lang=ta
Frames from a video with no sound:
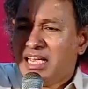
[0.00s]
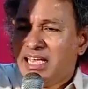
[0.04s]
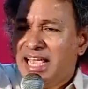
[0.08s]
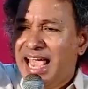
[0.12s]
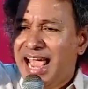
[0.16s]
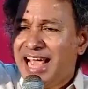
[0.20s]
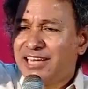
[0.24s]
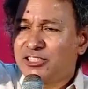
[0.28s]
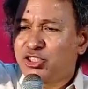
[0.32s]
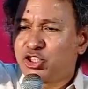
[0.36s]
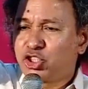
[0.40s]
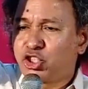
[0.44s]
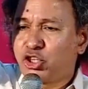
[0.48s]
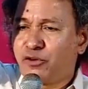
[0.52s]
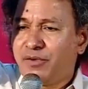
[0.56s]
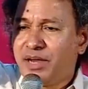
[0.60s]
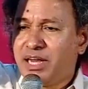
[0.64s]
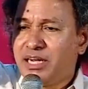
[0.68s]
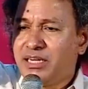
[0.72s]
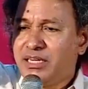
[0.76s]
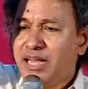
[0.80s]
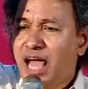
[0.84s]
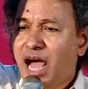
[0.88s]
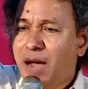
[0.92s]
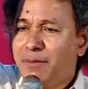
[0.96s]

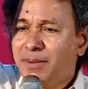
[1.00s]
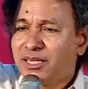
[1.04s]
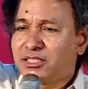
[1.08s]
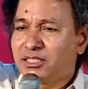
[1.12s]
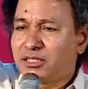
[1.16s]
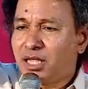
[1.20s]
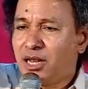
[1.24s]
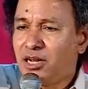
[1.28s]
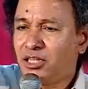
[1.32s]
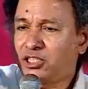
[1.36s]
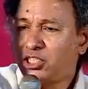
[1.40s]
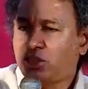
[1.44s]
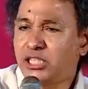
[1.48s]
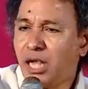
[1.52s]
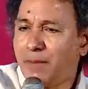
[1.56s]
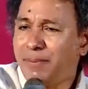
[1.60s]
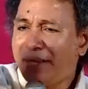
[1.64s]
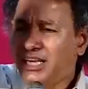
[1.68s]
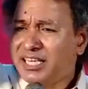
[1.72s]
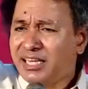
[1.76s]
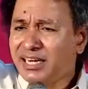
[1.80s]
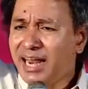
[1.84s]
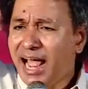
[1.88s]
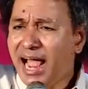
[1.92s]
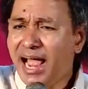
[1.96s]
இயேசுவின் நாமத்தில்
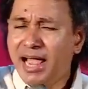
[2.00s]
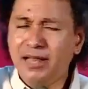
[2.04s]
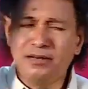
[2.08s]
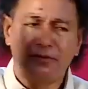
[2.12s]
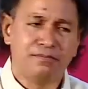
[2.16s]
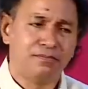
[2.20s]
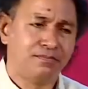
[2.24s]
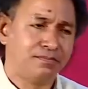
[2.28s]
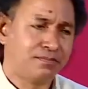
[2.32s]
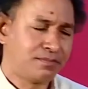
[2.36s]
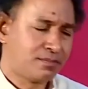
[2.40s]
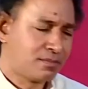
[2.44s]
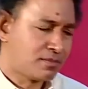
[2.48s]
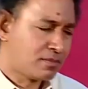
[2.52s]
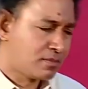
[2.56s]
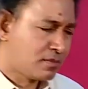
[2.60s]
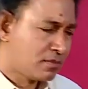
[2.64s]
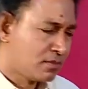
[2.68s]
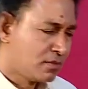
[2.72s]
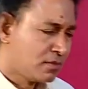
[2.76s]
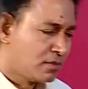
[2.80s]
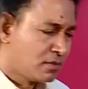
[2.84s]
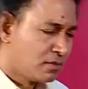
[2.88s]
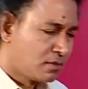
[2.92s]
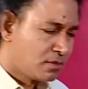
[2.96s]
சபிக்கிற
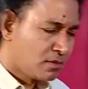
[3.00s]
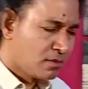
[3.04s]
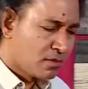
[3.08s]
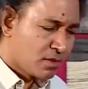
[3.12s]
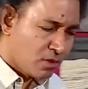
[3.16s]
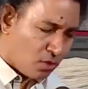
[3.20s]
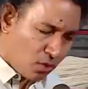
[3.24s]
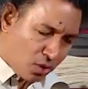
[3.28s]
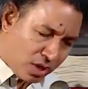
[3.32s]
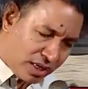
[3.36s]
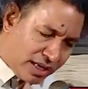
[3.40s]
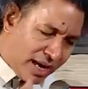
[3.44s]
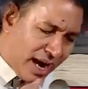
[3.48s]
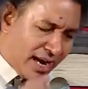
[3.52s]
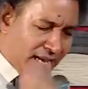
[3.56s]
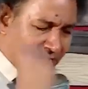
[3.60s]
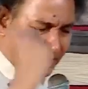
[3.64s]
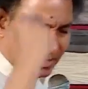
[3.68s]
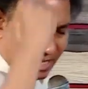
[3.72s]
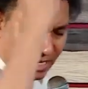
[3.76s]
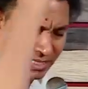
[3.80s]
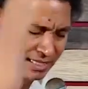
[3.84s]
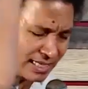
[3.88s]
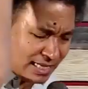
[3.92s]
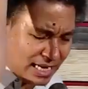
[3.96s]
ஒரு கை
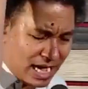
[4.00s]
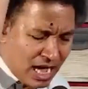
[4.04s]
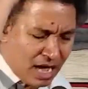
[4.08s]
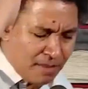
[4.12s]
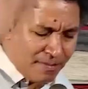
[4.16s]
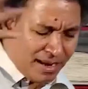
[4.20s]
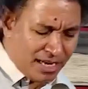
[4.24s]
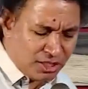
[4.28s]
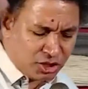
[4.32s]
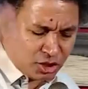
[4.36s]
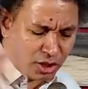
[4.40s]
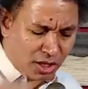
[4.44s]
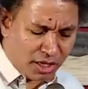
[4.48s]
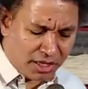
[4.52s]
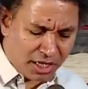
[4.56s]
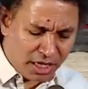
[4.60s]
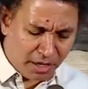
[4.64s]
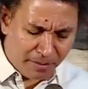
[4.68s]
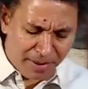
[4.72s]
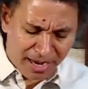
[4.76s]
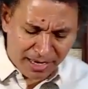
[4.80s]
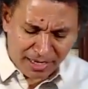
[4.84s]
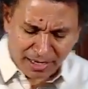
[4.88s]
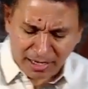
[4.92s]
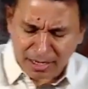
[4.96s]
தட்டி ஆமேன்னு
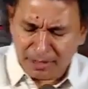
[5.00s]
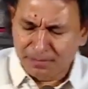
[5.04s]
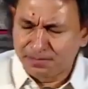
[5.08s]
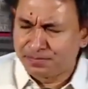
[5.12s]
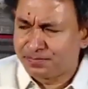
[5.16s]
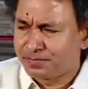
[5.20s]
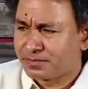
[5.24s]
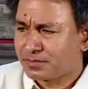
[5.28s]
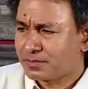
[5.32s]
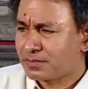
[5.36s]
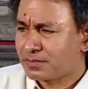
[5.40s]
சொல்லிடுங்க பார்க்கலாம்